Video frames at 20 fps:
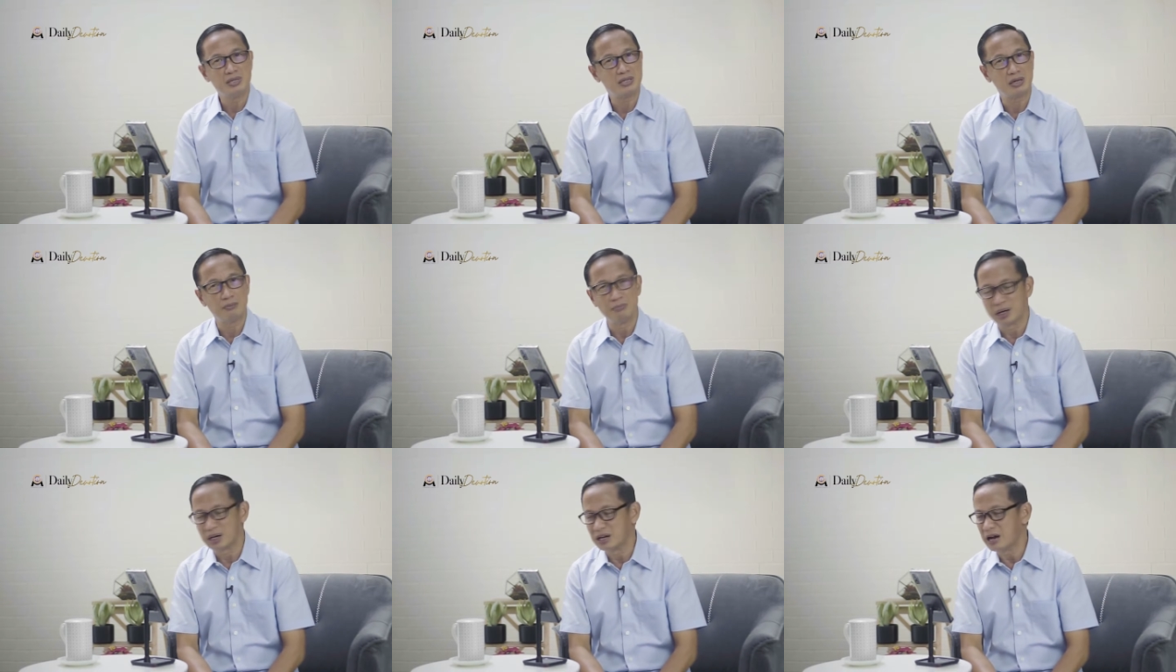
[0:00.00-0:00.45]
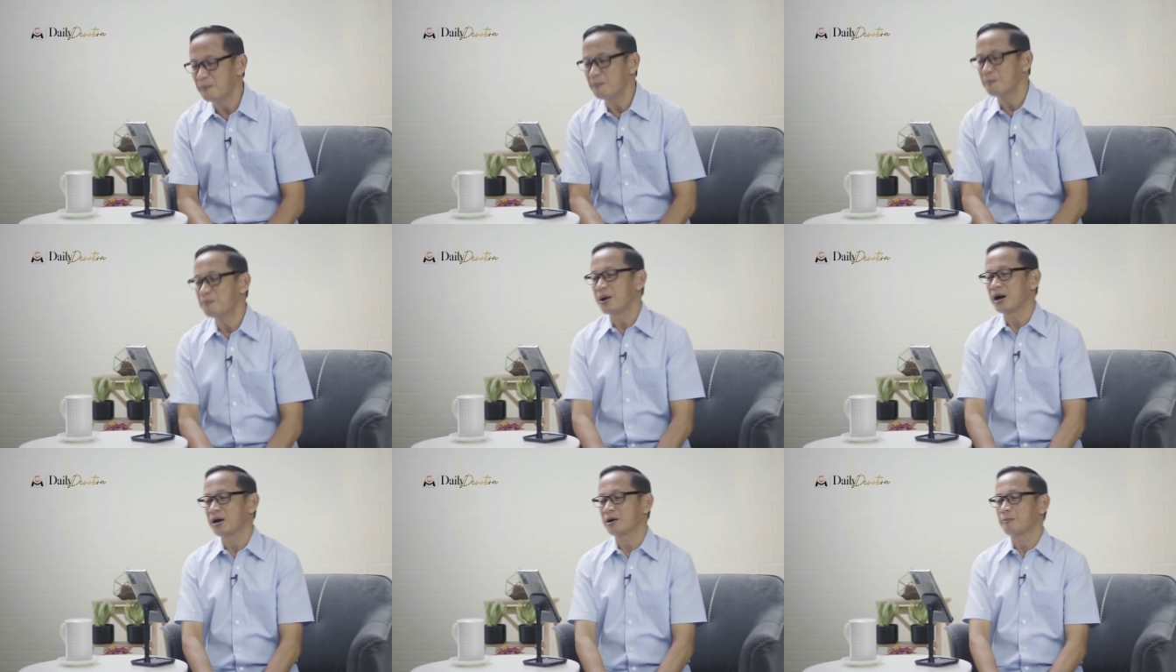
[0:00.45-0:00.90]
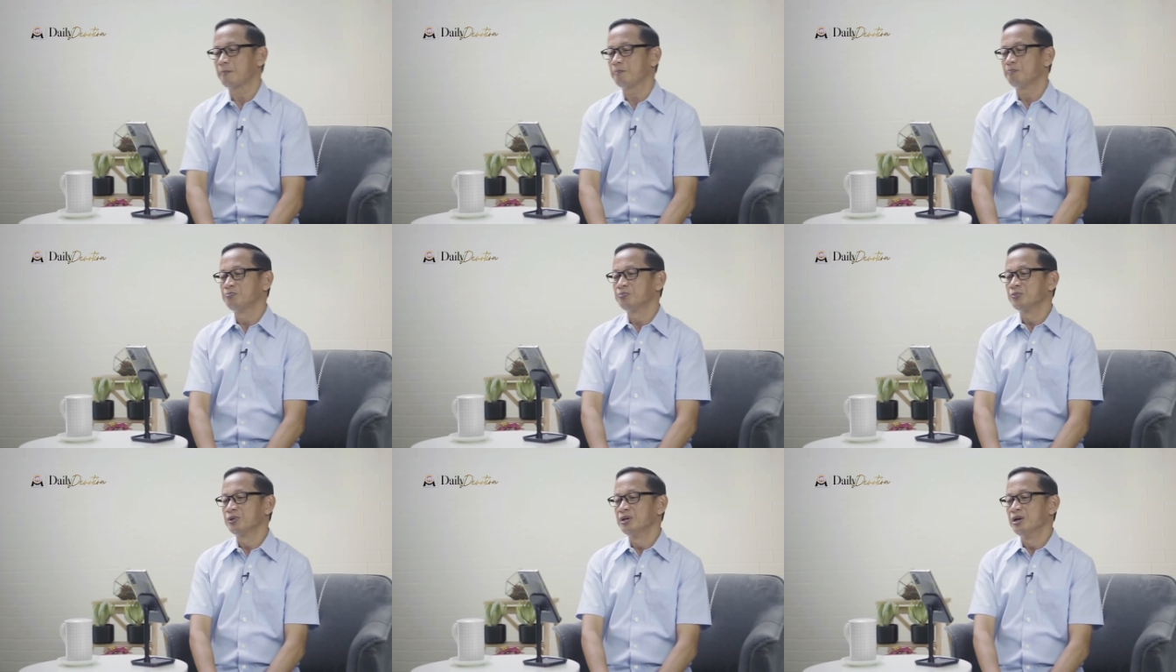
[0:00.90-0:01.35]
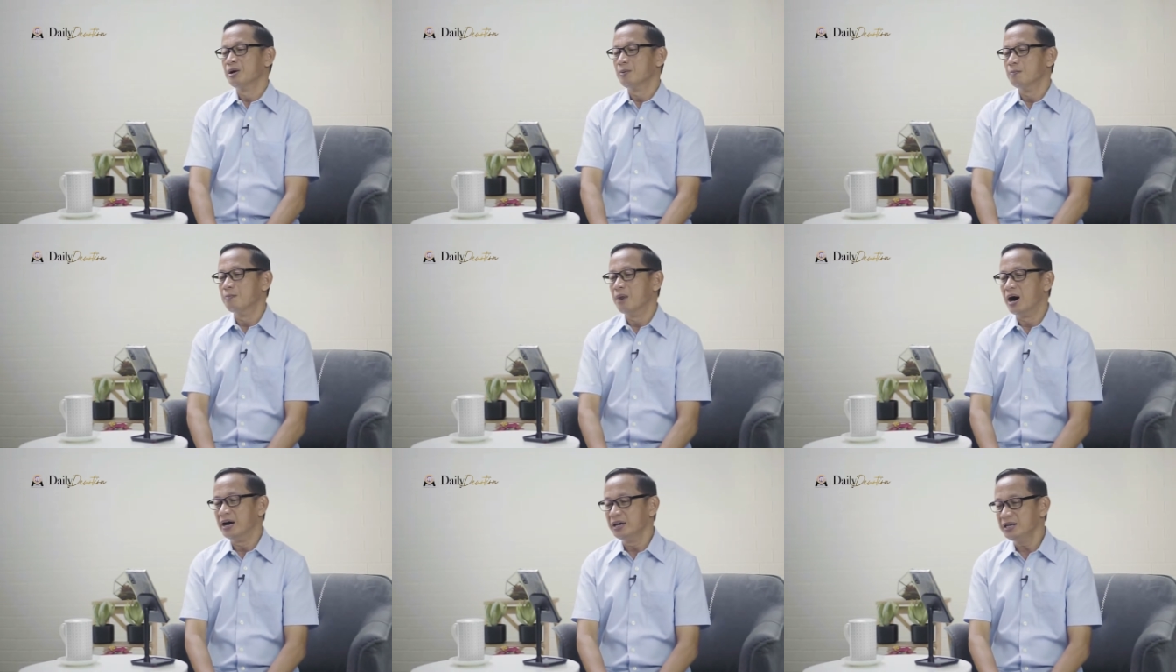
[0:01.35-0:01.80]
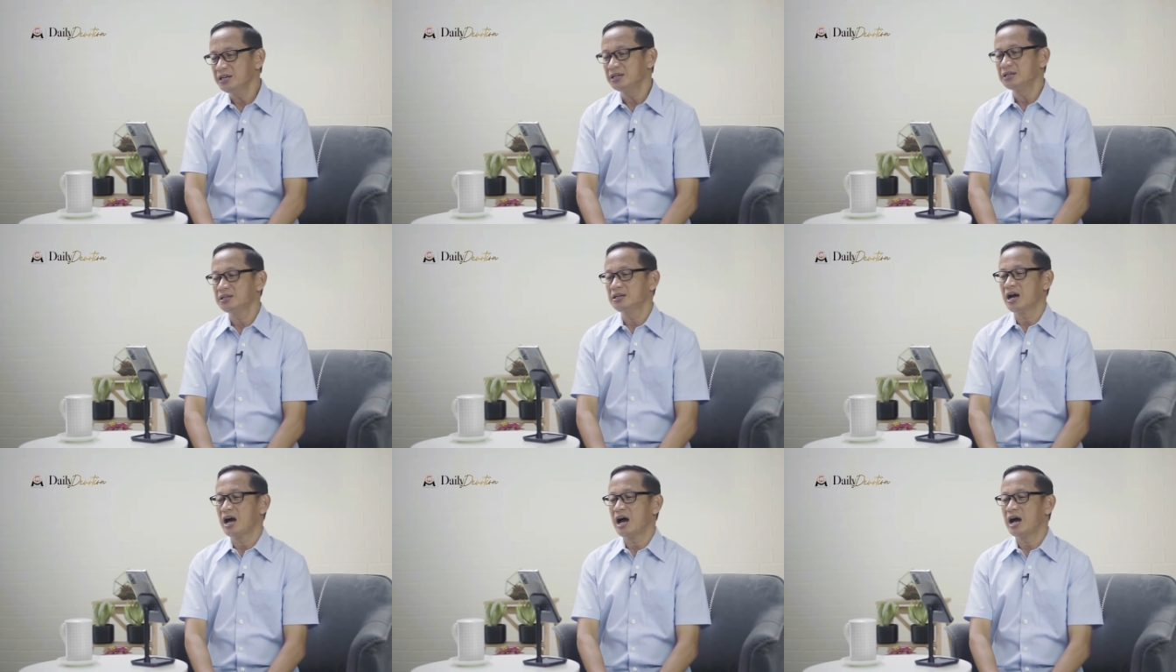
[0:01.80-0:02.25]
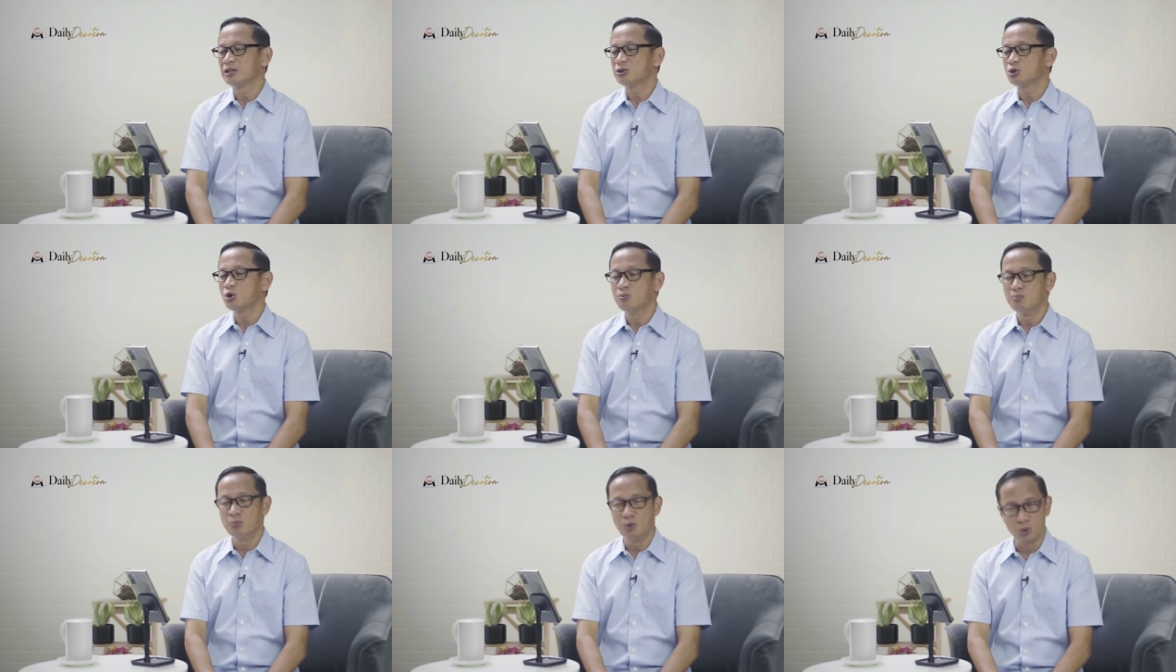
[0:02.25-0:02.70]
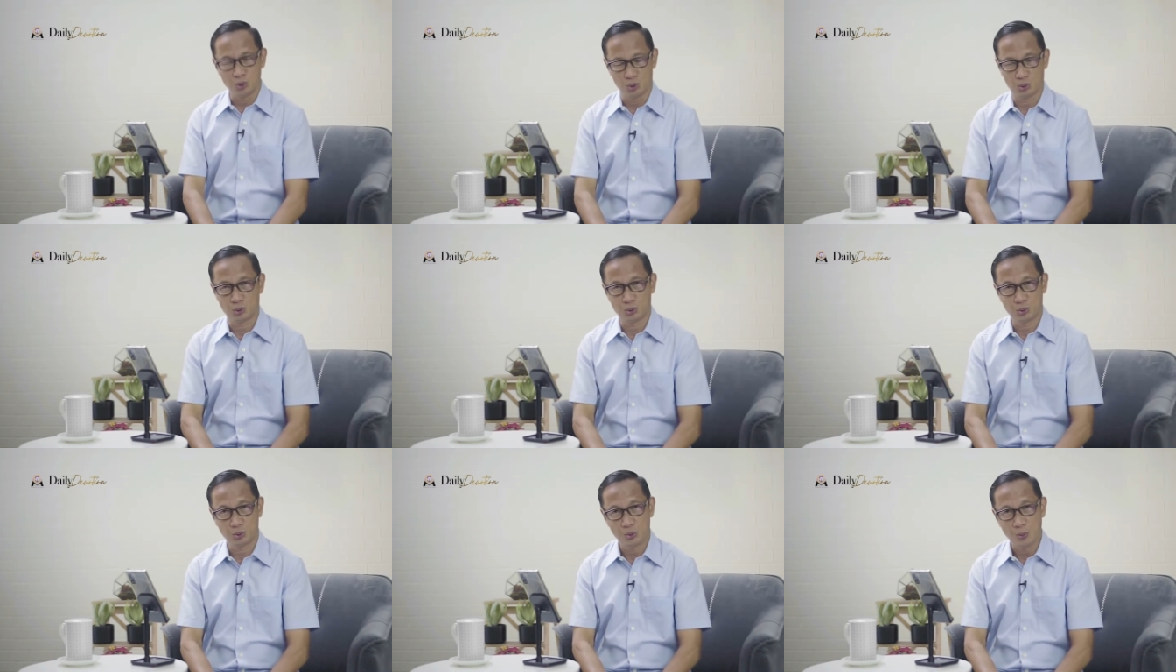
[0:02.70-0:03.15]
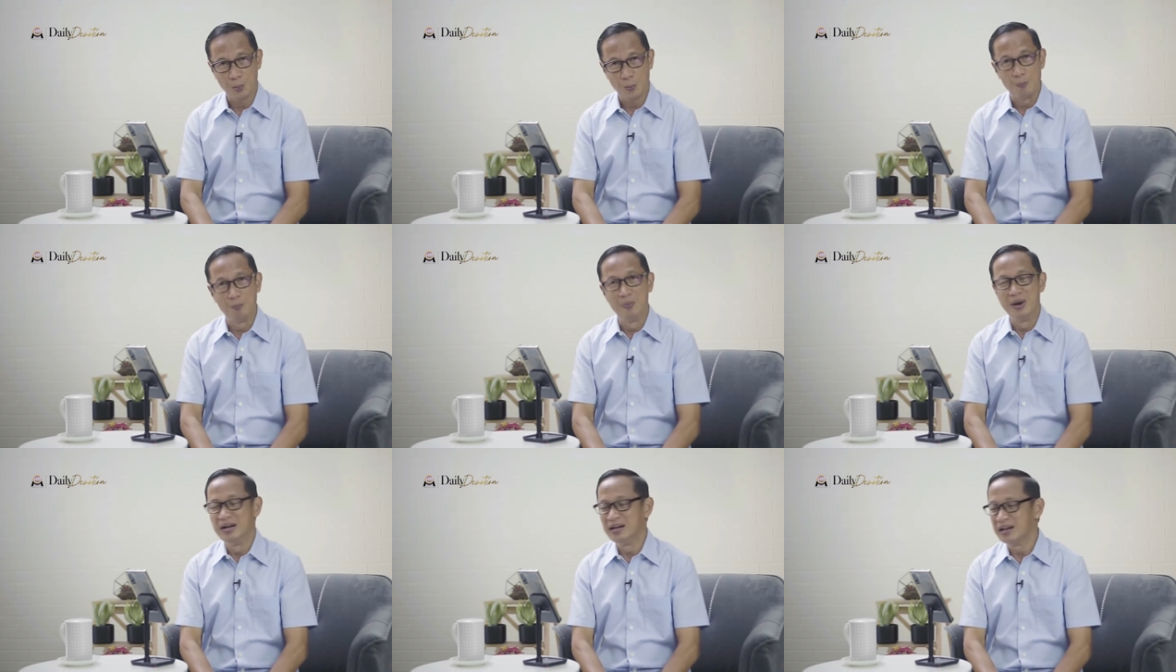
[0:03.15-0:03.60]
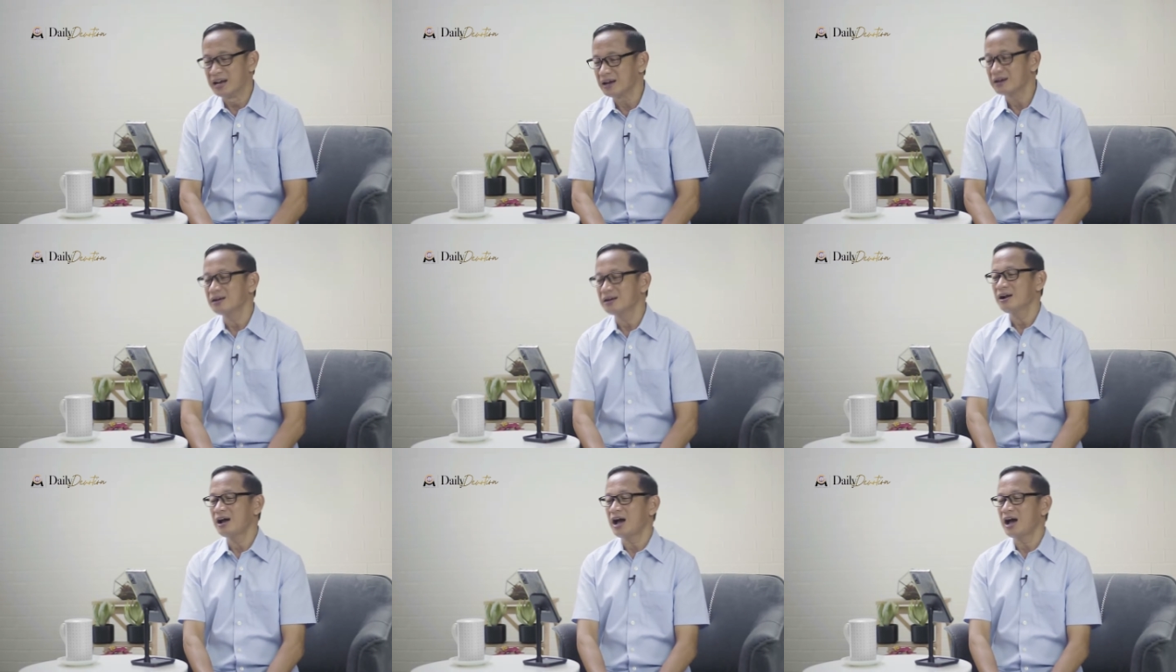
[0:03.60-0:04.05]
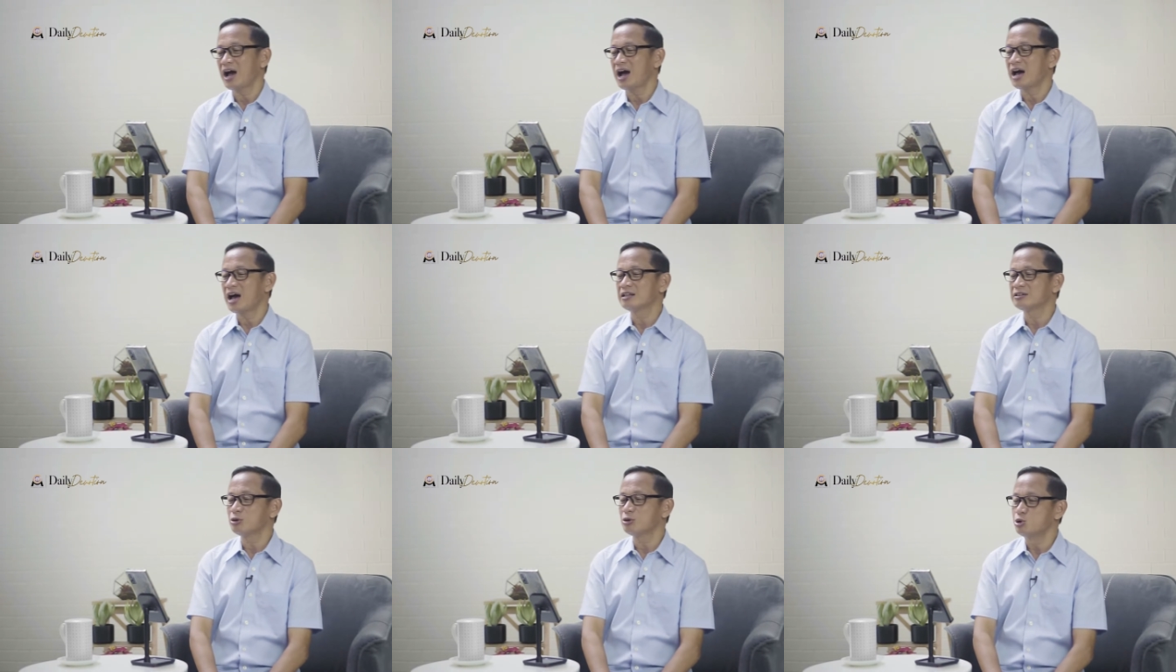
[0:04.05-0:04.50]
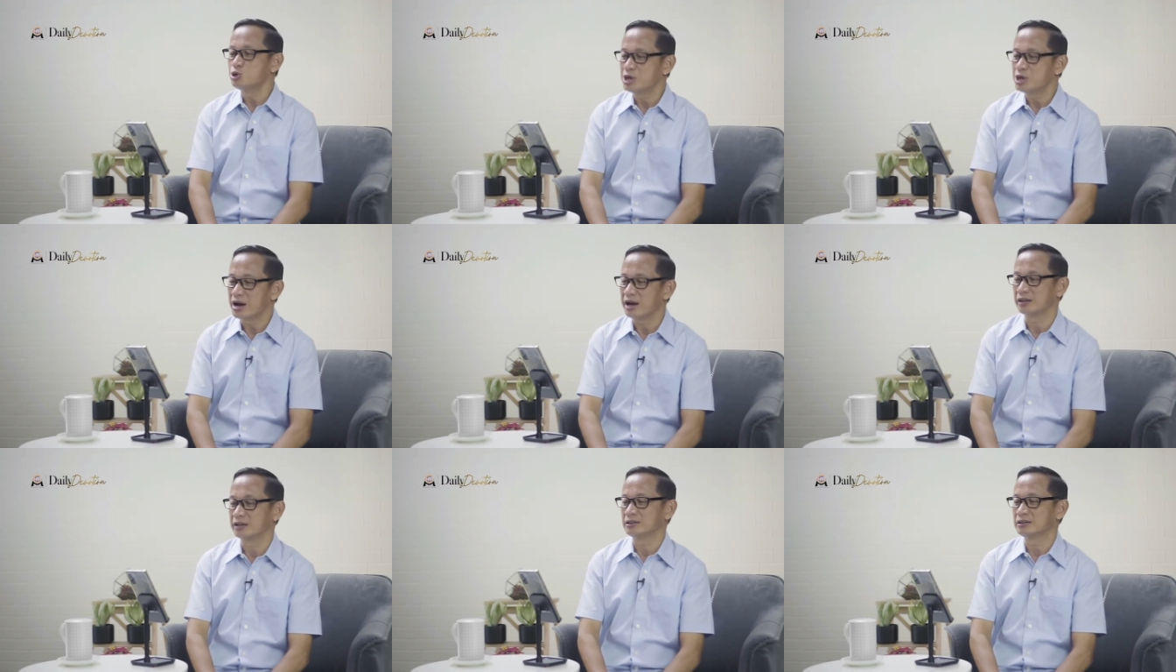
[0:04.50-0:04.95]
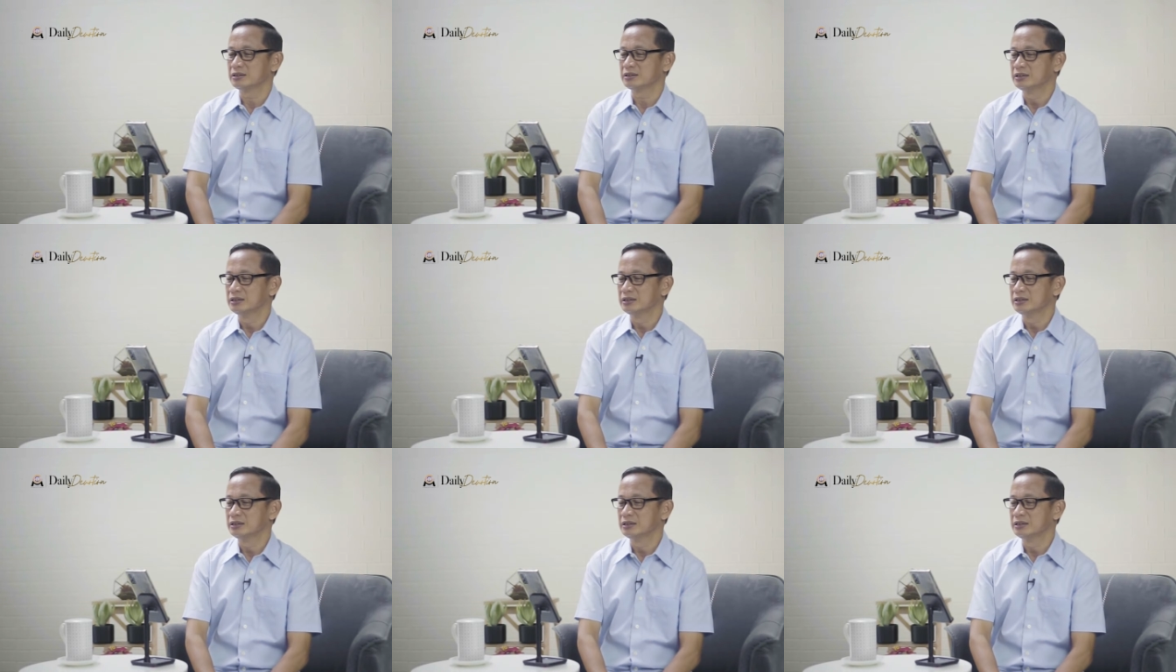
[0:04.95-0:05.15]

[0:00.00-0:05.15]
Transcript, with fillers: bisa berdampak, baik atau buruk, benar atau jahat,